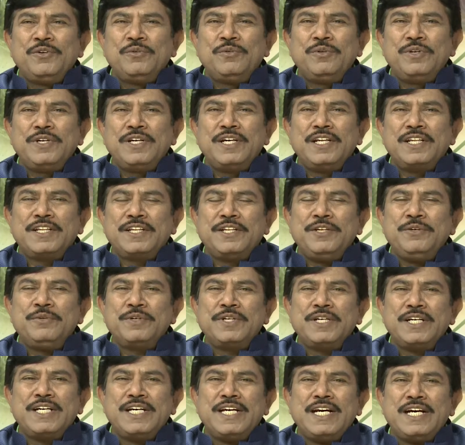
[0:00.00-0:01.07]
उन गलतियों
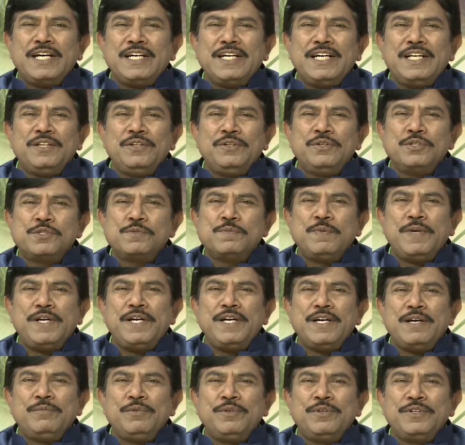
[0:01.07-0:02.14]
के क्या क्या
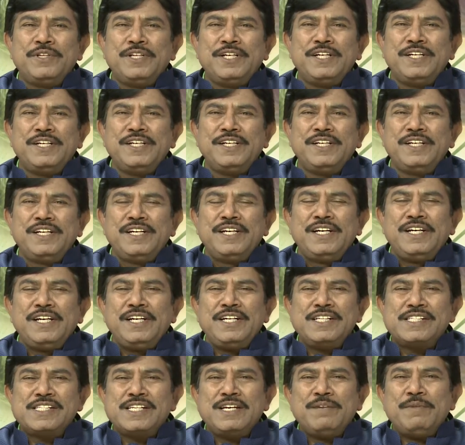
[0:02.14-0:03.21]
दुष्परिणाम होते हैं
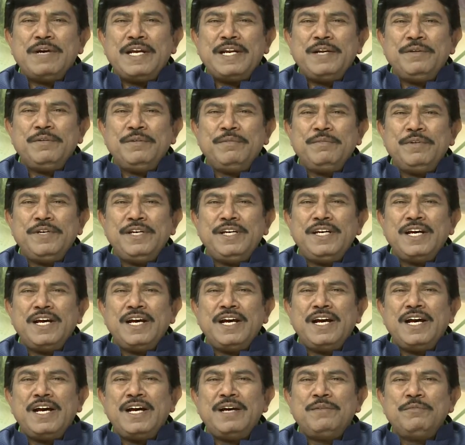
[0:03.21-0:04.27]
इसके बारे में भी
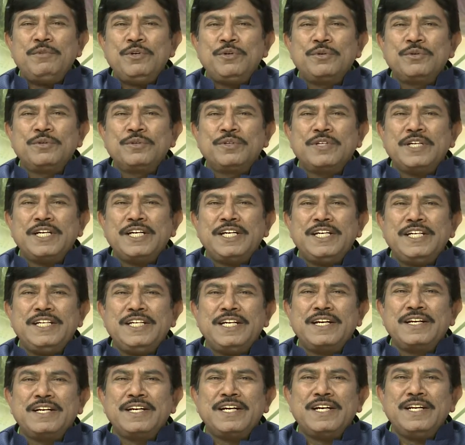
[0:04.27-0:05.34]
आम लोगों तक ये
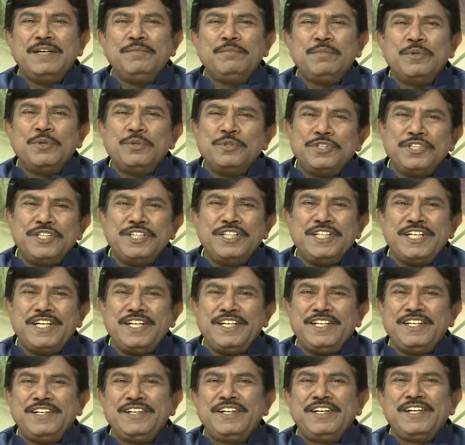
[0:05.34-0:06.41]
जानकारी पहुंचनी चाहिए
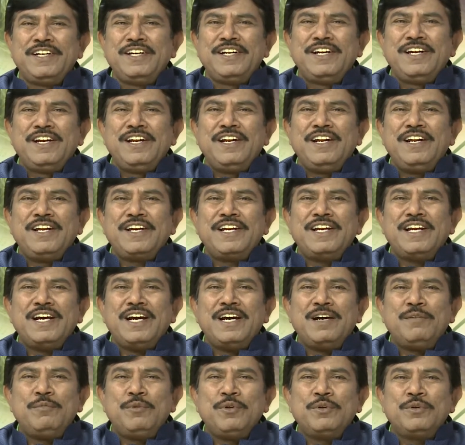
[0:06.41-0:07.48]
लेकिन
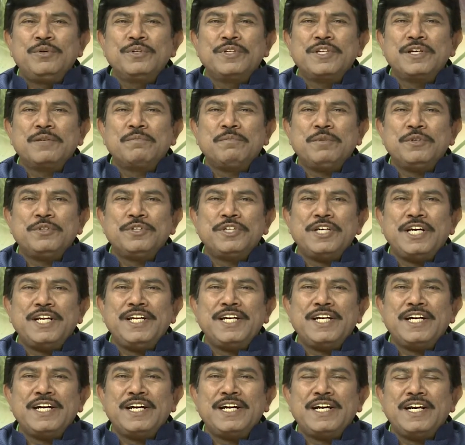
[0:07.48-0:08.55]
आम लोगों तक
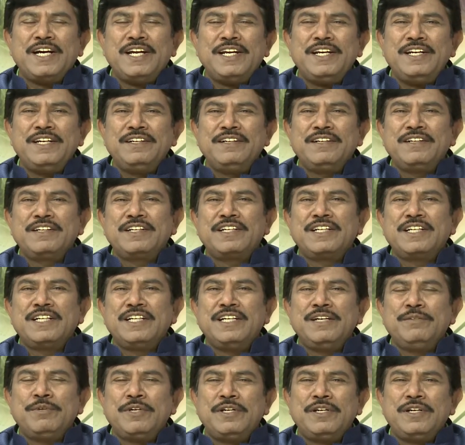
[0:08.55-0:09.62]
पहुंचाने का कार्य
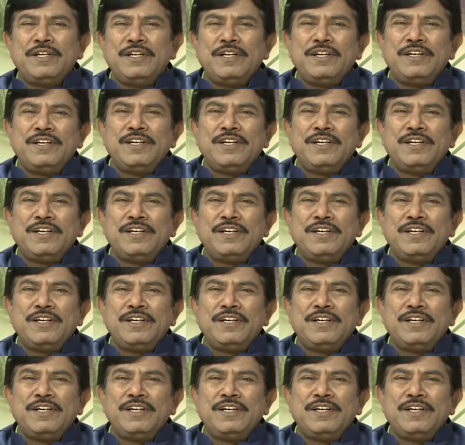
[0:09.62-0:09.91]
केवल